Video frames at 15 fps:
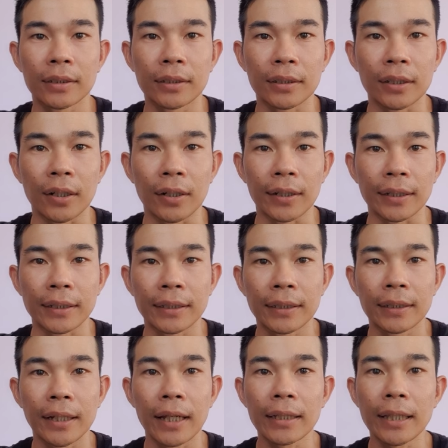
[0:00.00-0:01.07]
rồi
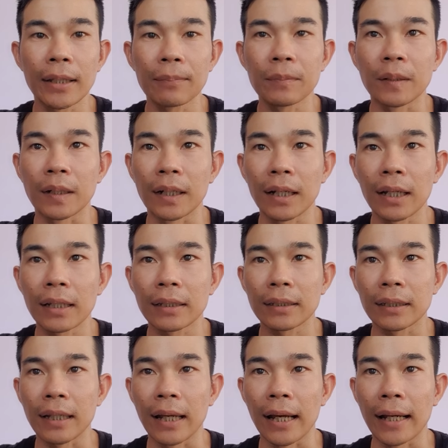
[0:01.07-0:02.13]
kế tiếp nữa
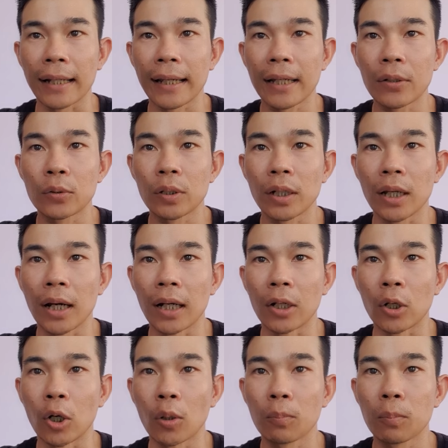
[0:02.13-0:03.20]
là cái URL
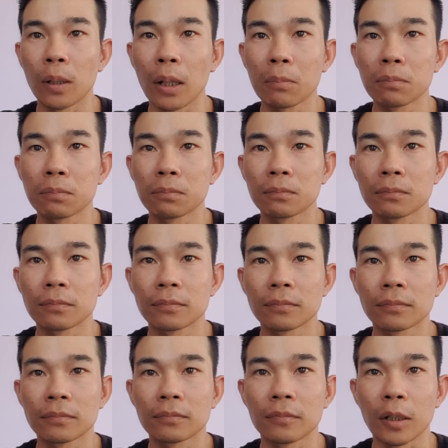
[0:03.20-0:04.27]
của block
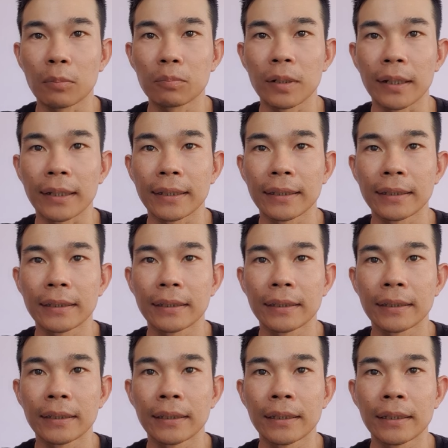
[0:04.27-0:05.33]
block này
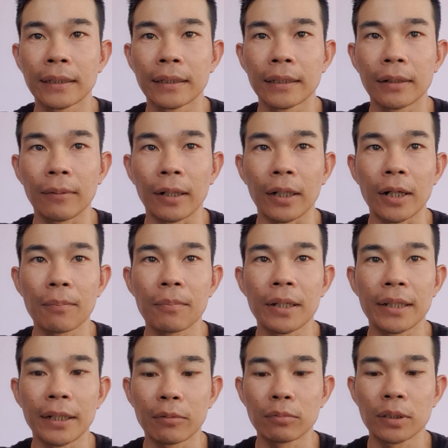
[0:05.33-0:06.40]
các bạn
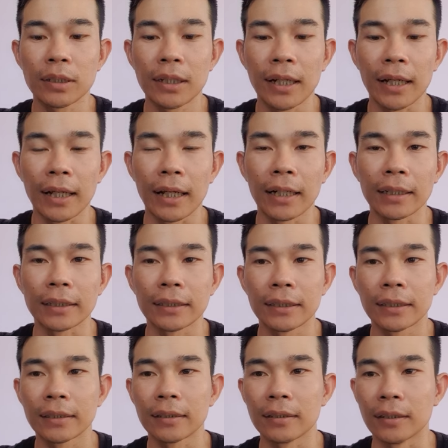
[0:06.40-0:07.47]
copy giống như thế này ha
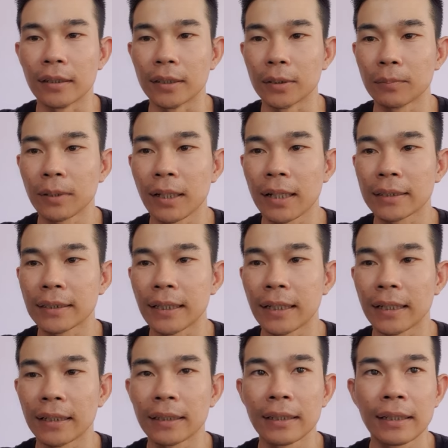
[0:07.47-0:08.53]
rồi chúng ta
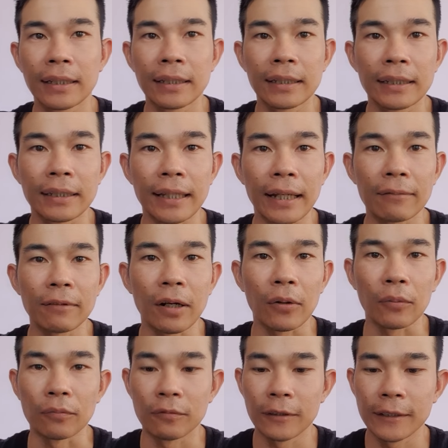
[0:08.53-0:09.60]
sẽ dán
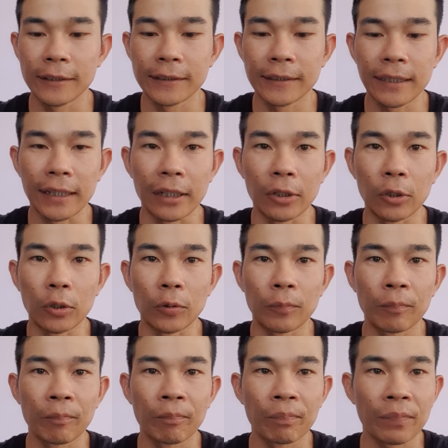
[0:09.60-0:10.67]
vào phía dưới này luôn
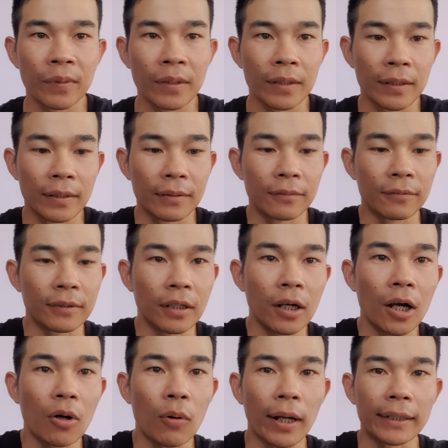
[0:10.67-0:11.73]
nó
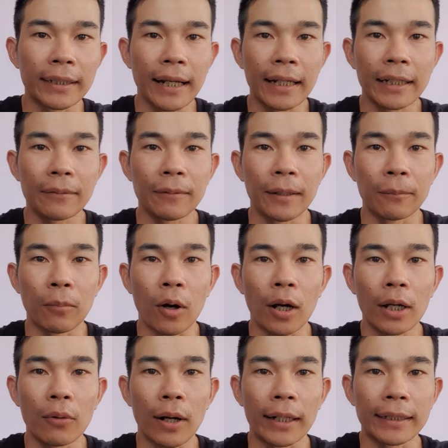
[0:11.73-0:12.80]
có khoảng trắng các bạn bỏ
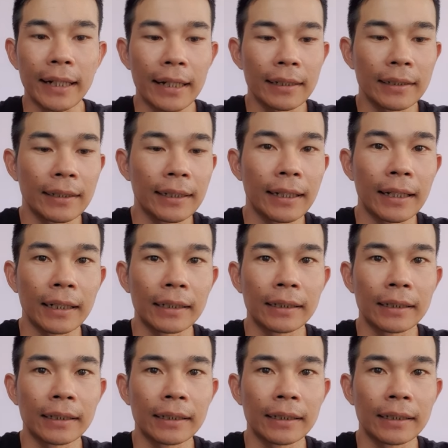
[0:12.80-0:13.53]
cái khoảng trắng nó đi ha